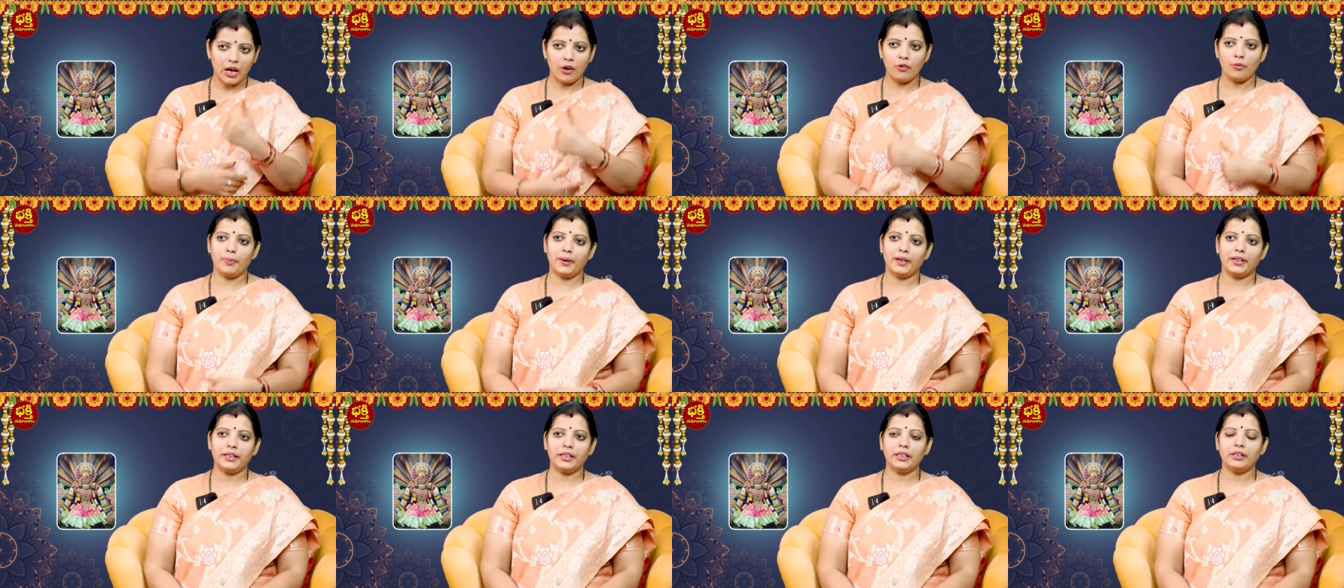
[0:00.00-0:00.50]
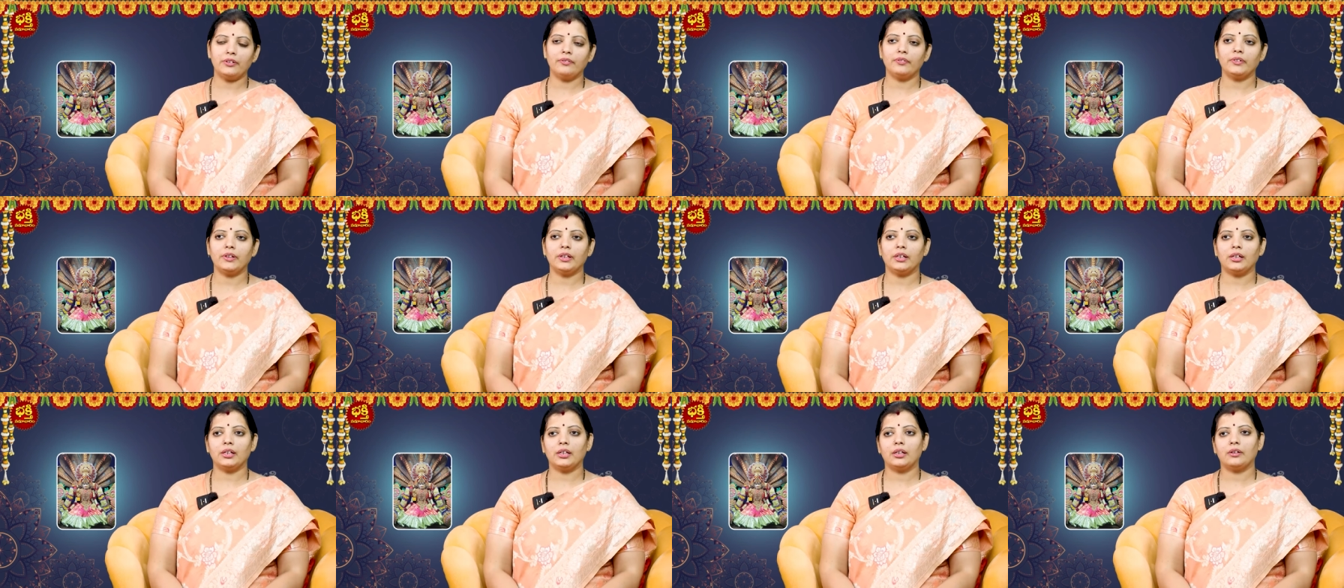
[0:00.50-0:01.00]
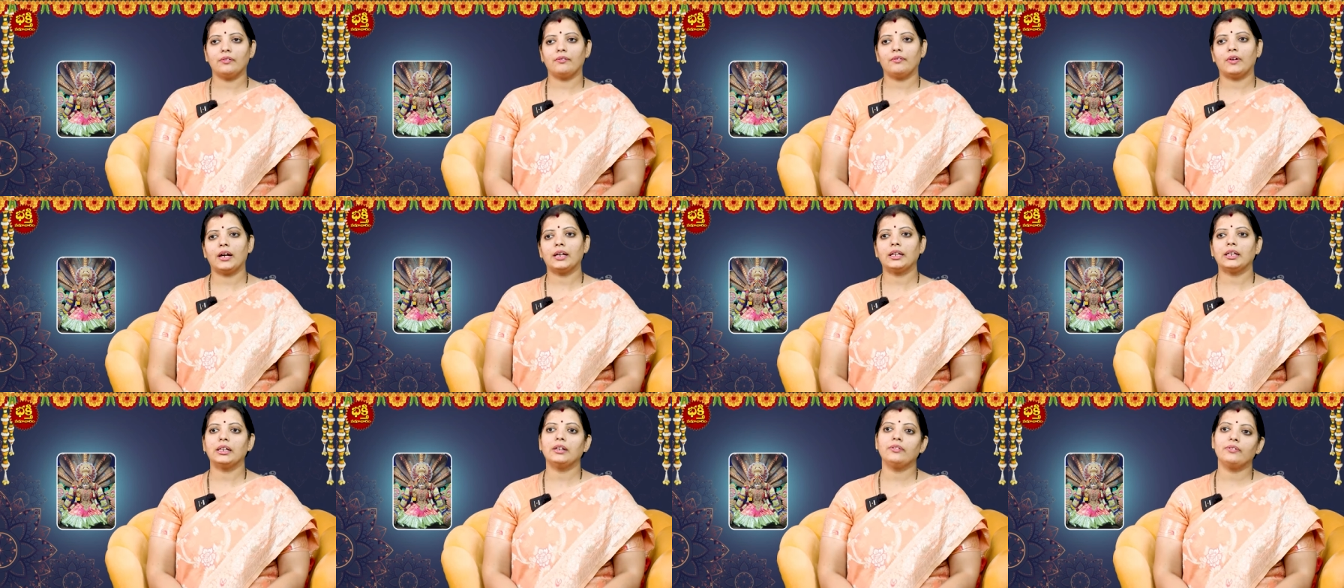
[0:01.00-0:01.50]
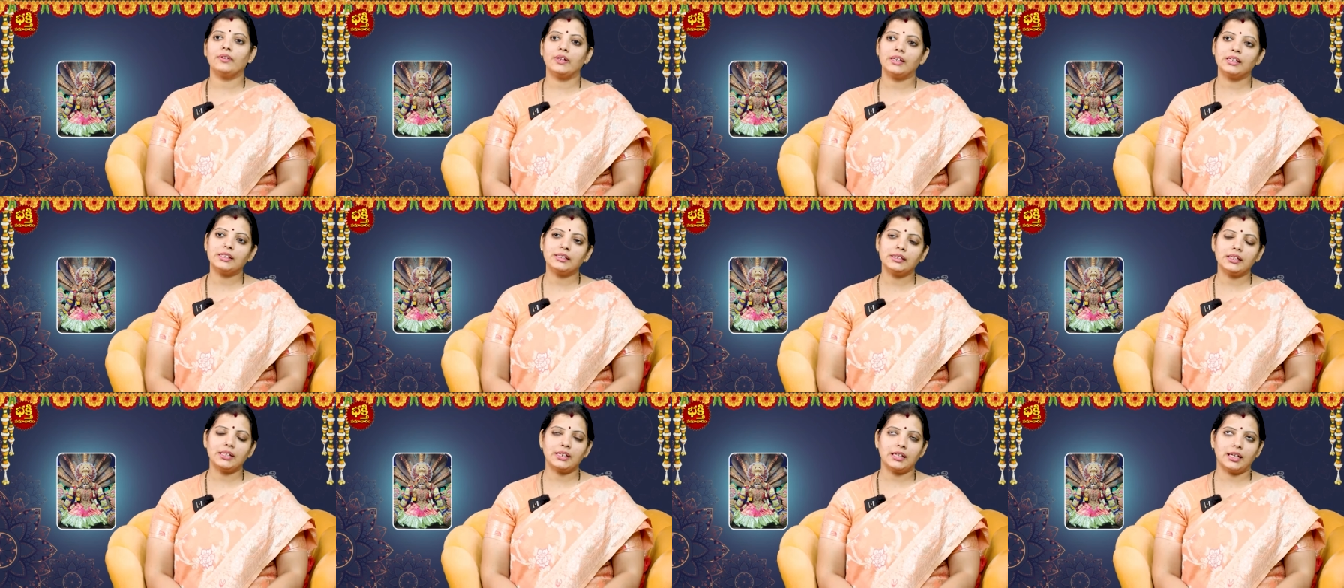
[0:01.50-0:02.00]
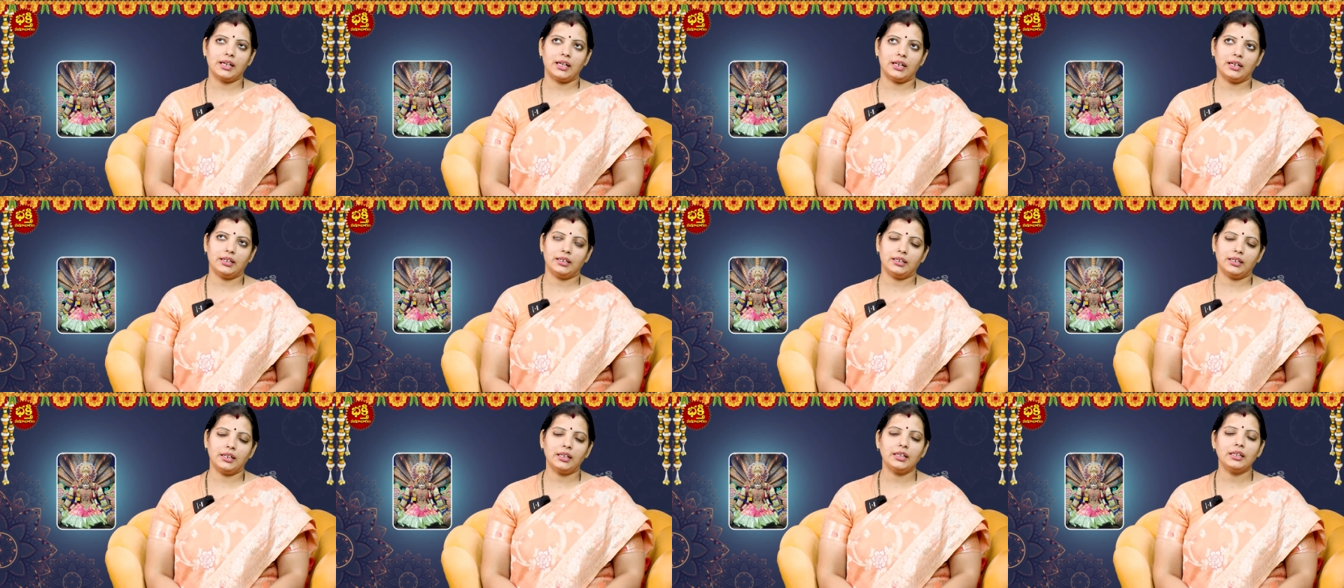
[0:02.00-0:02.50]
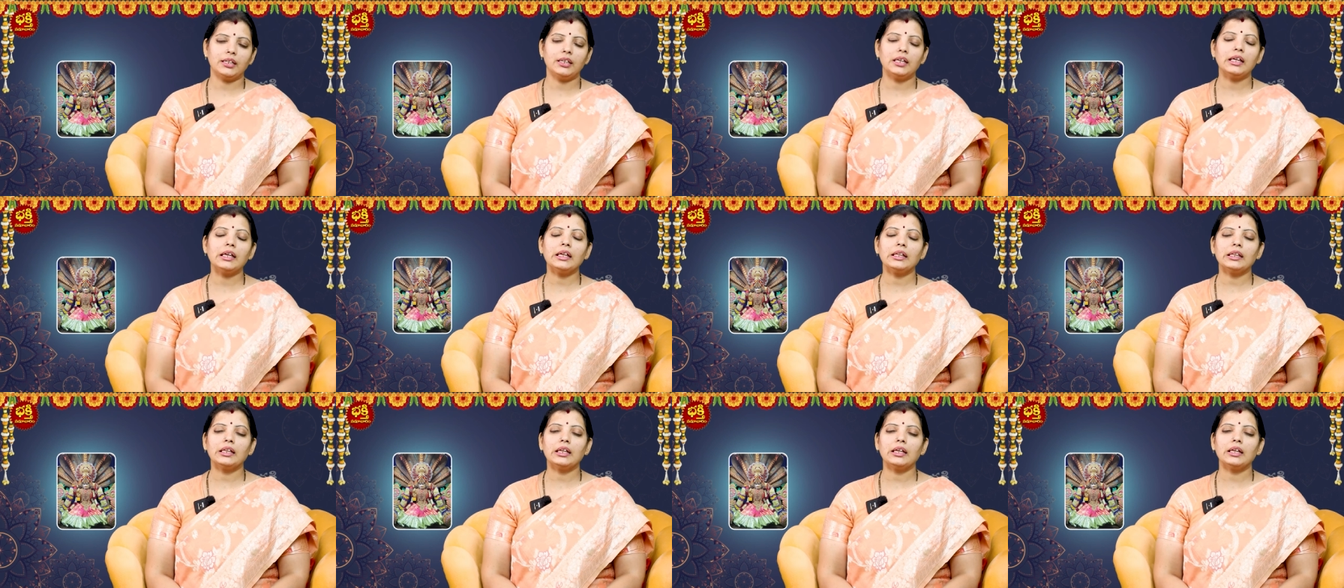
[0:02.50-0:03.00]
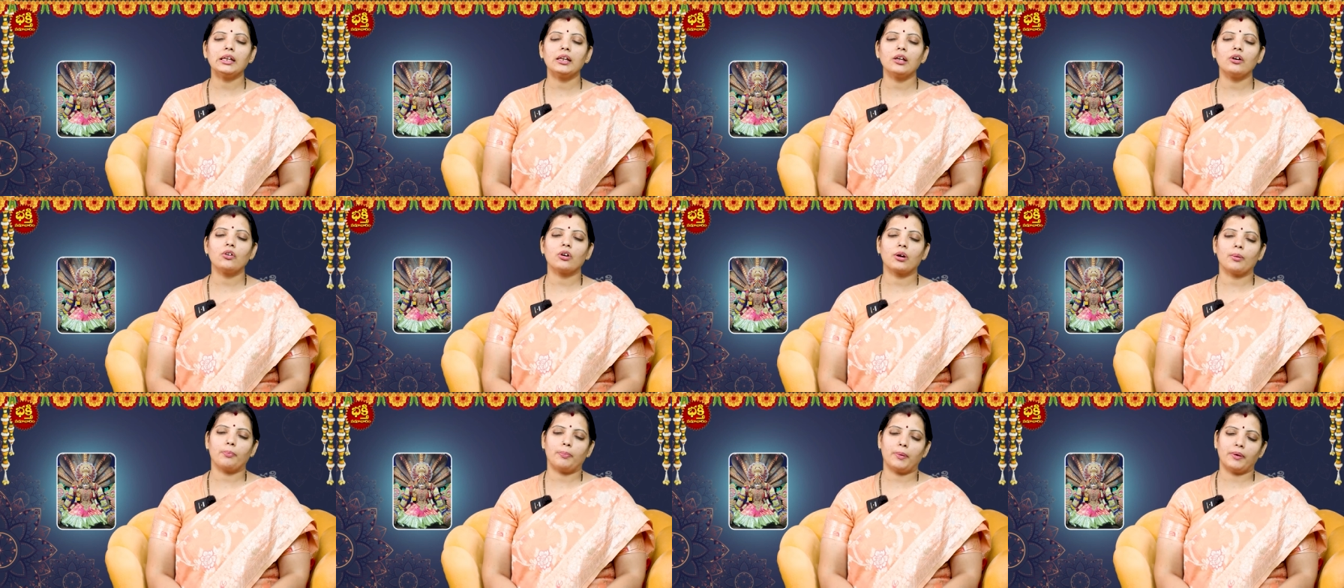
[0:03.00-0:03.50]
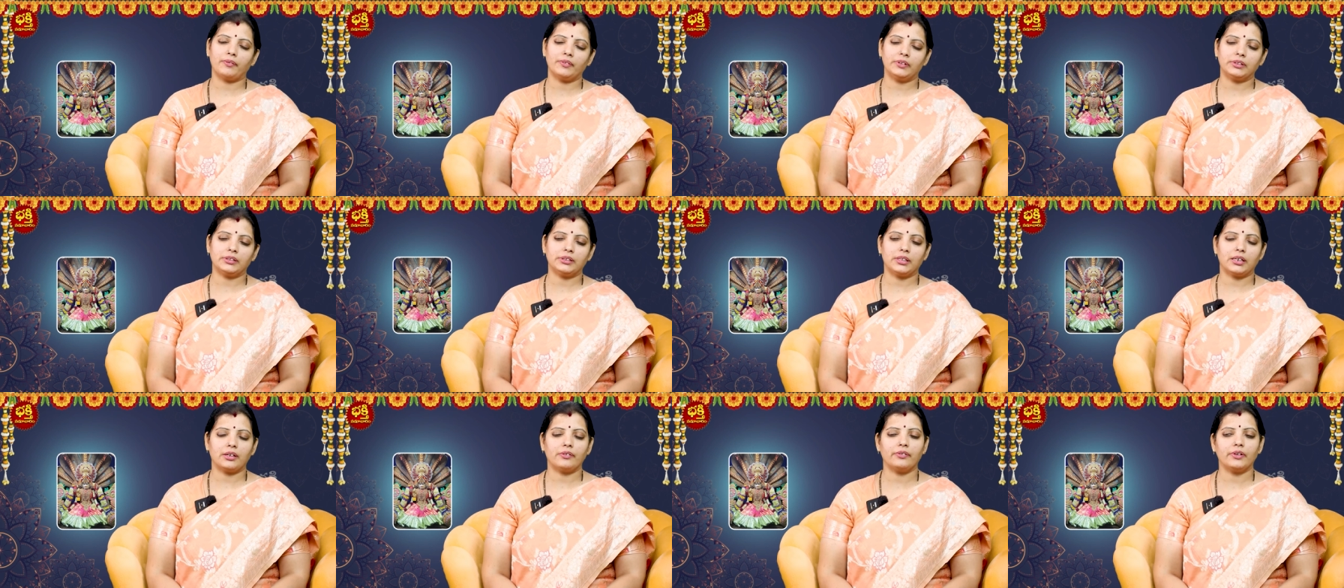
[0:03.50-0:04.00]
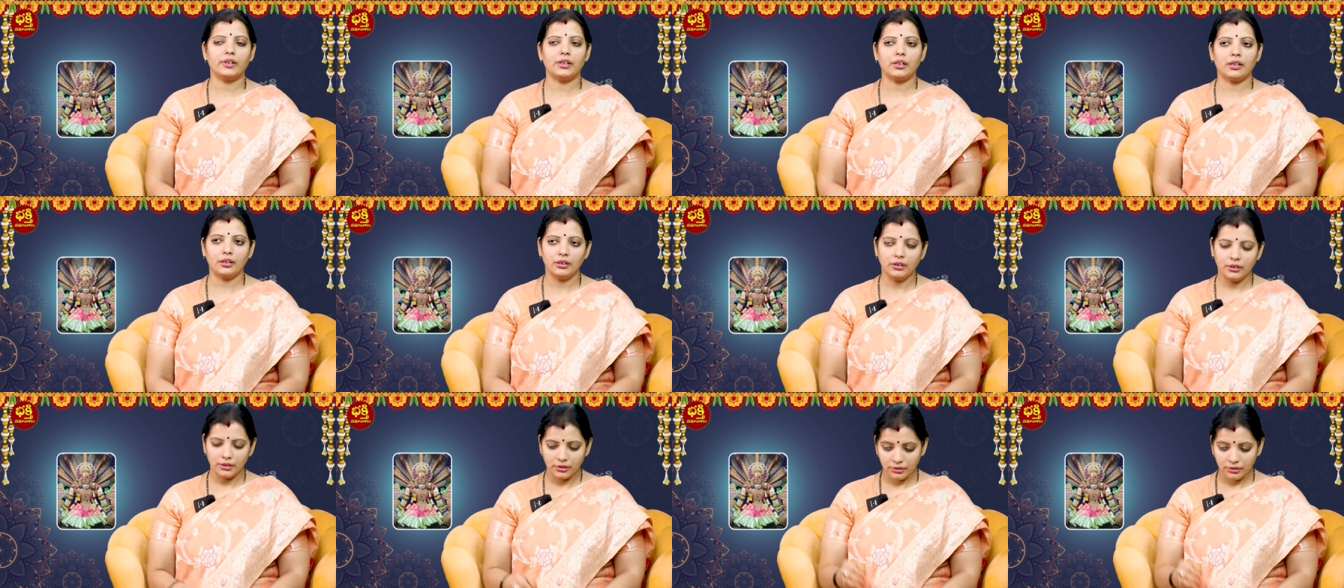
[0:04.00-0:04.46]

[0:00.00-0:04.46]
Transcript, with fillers: అవి పెట్టినవి వాటిని ఏం చేయాలంటే ఏదైనా ఒక పవిత్రమైన